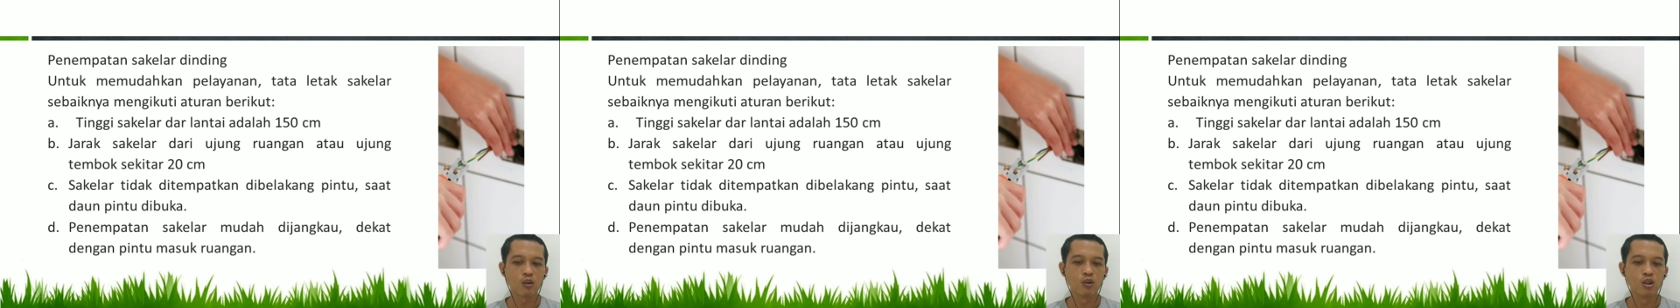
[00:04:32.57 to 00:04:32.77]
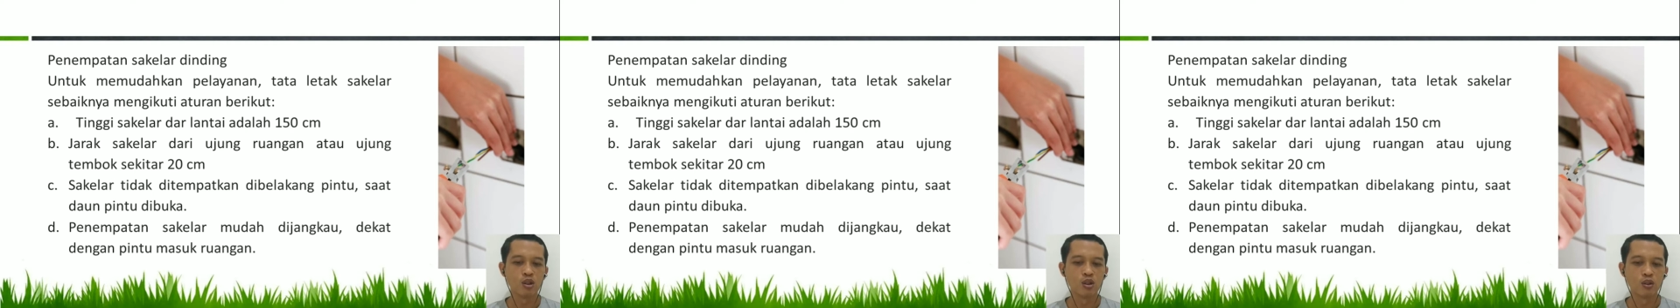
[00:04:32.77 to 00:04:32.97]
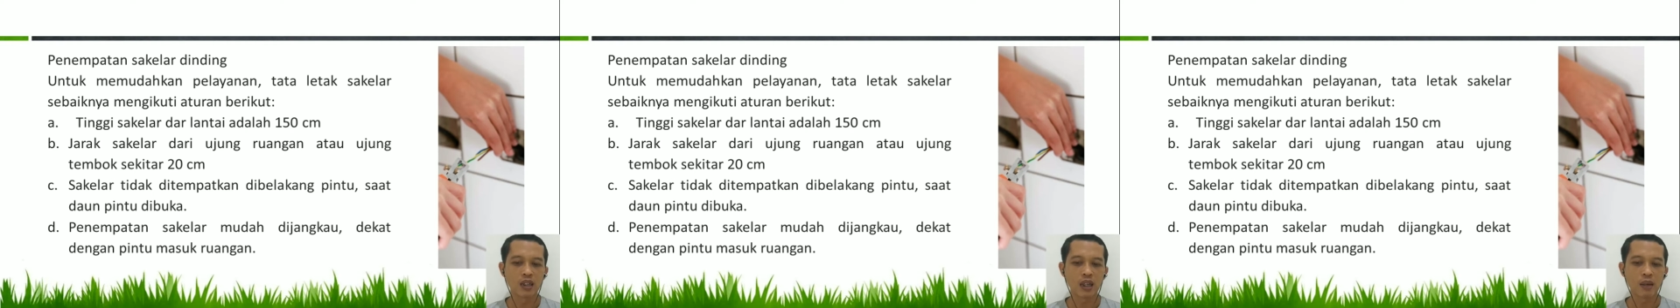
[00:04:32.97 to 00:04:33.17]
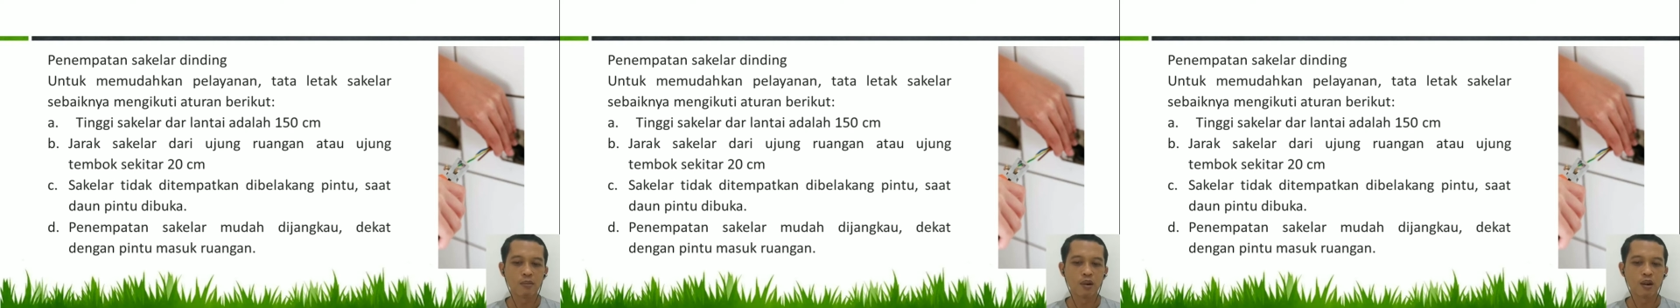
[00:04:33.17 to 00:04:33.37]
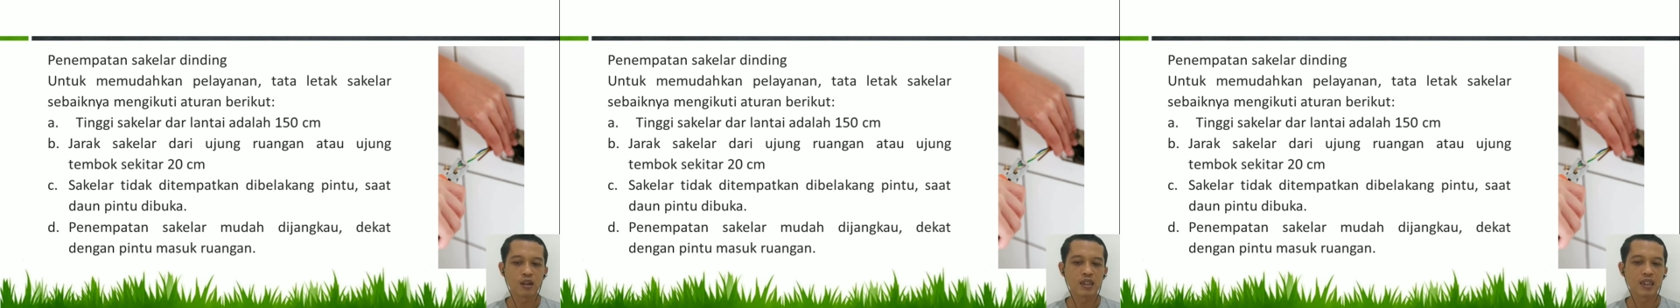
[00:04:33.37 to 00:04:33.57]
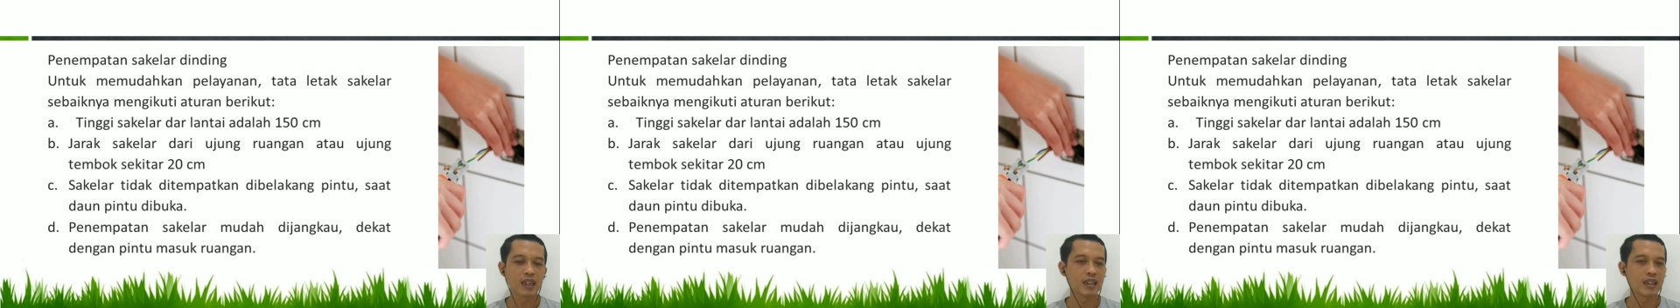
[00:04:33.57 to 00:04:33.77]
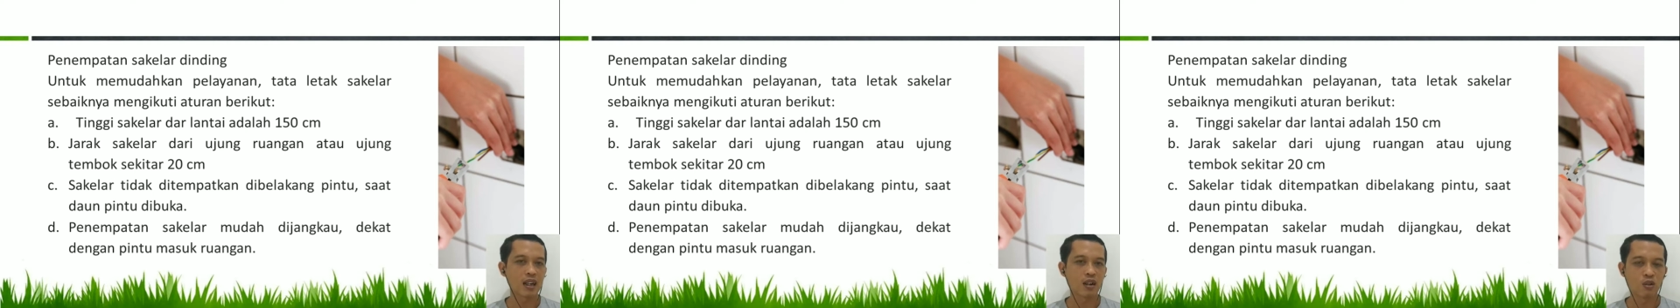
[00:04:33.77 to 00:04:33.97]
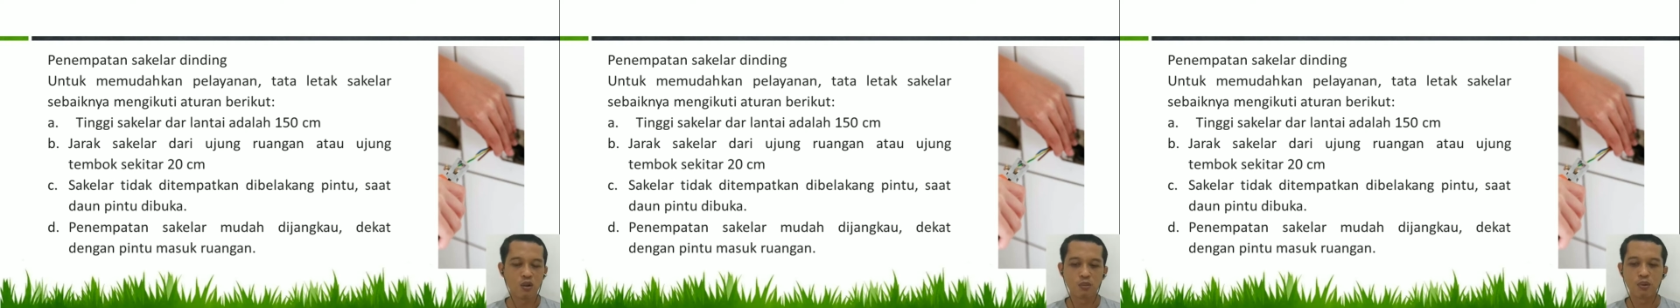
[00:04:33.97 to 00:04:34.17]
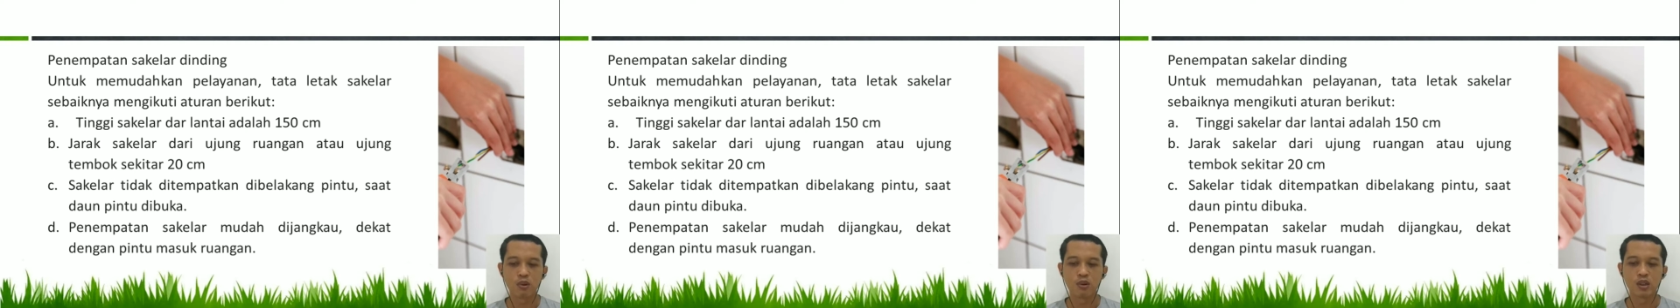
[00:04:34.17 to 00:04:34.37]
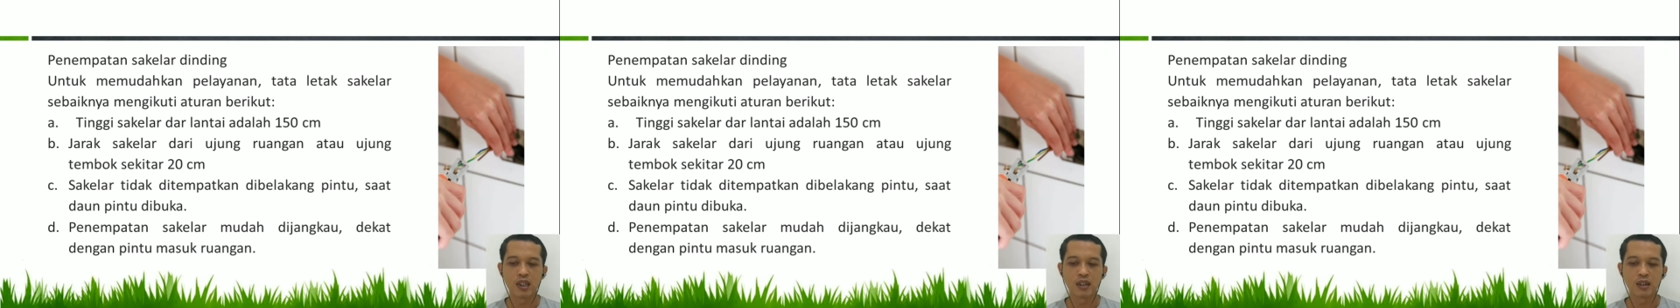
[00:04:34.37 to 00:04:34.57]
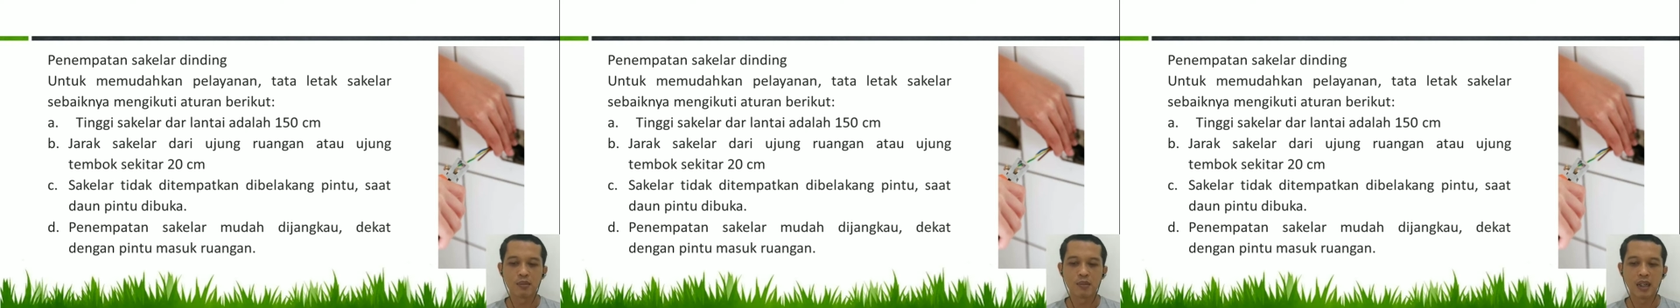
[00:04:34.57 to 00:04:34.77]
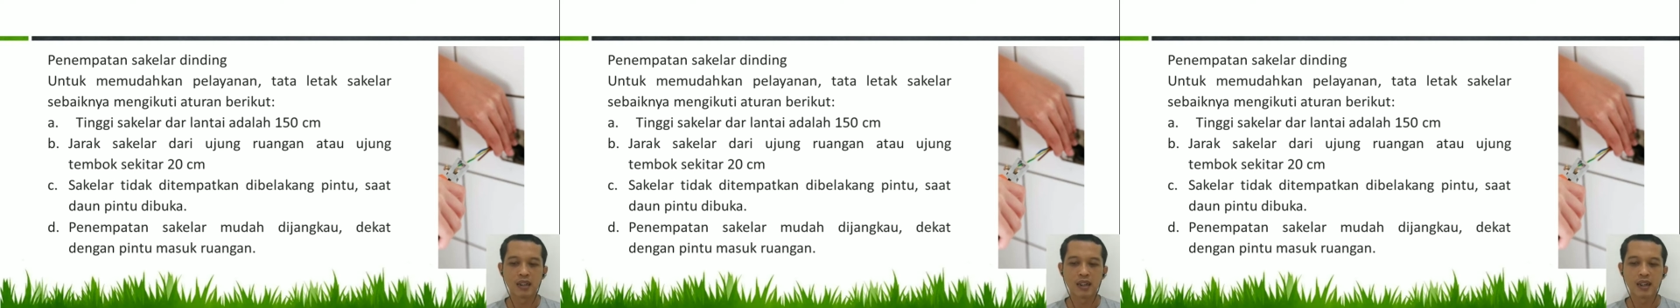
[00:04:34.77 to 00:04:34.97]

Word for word: ujung tembok sekitar 20 cm.